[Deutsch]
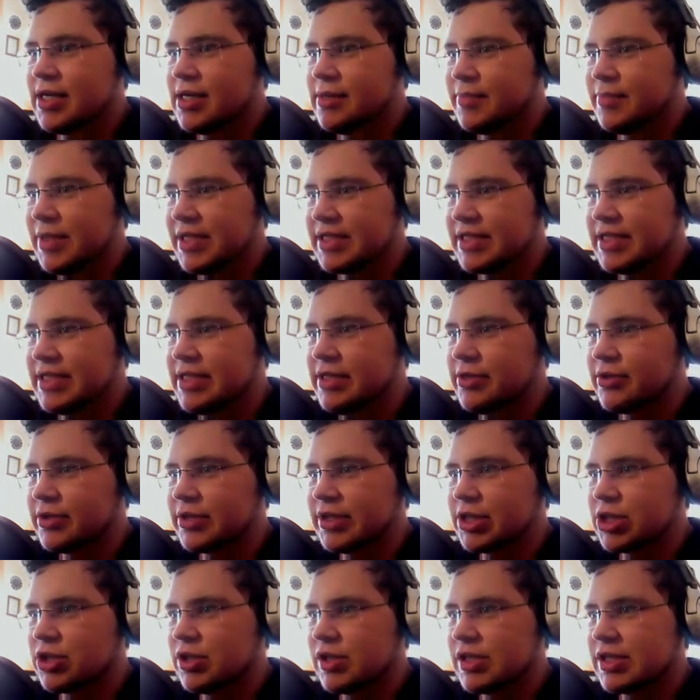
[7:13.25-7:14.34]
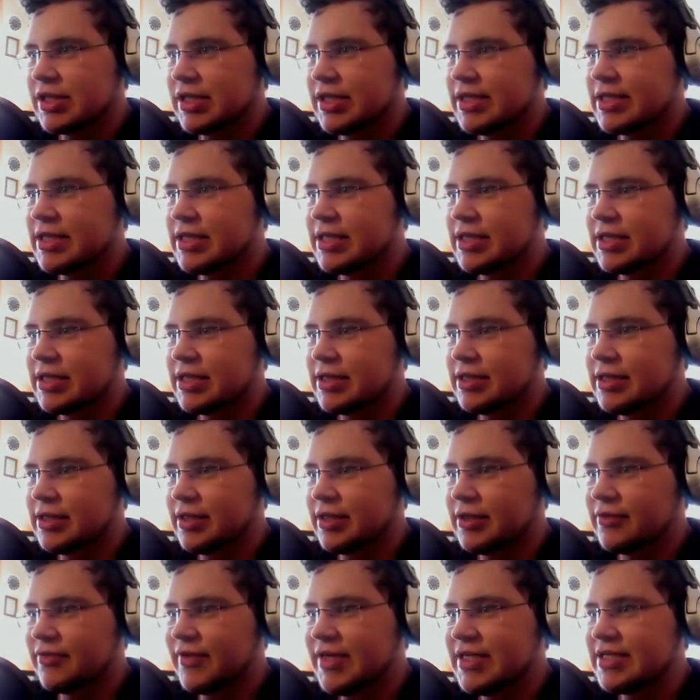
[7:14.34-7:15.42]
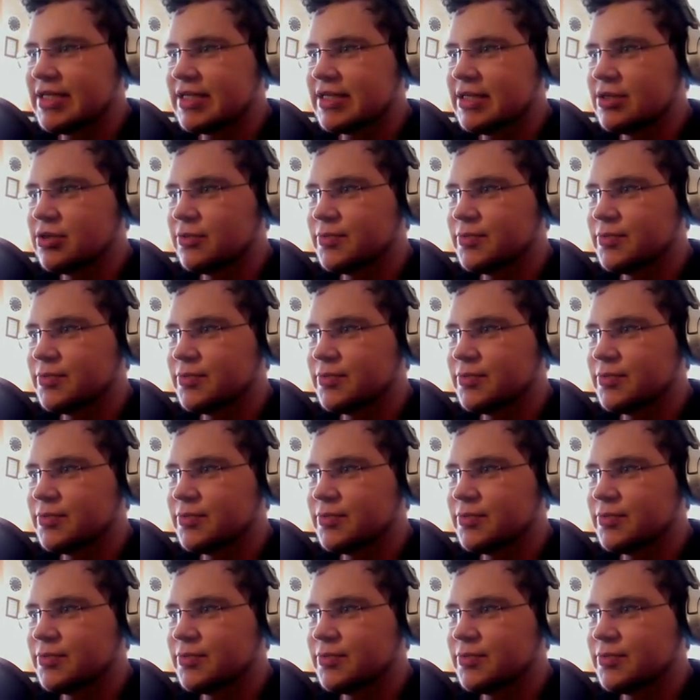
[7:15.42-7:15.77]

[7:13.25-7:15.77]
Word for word: Passt hier irgendein Schlüssel? Ich, ich, ich weiß jetzt nicht,